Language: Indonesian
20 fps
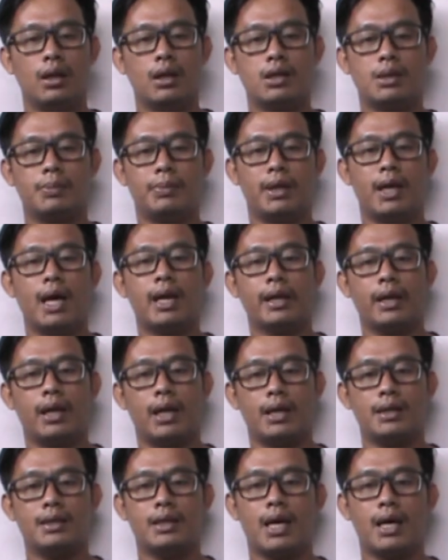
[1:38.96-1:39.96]

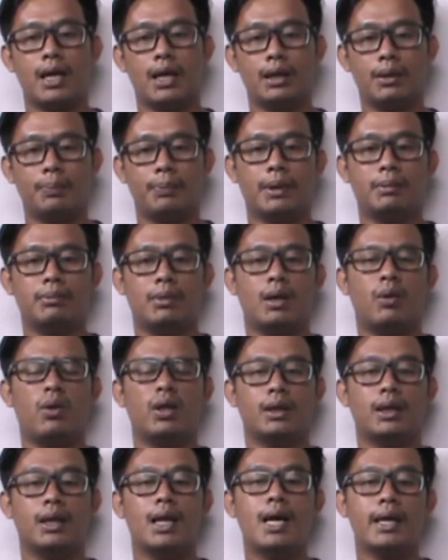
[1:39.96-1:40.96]
Sebenarnya cara tepat
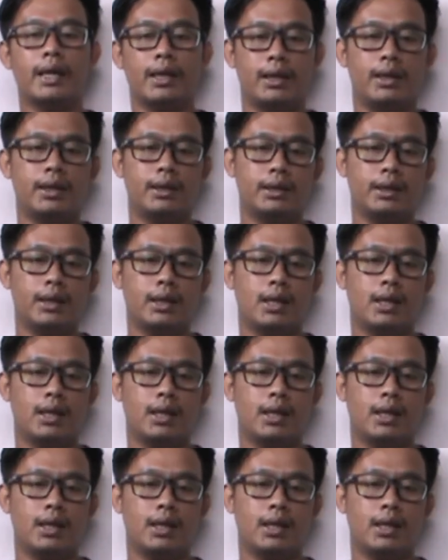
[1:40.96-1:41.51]
merawat kenari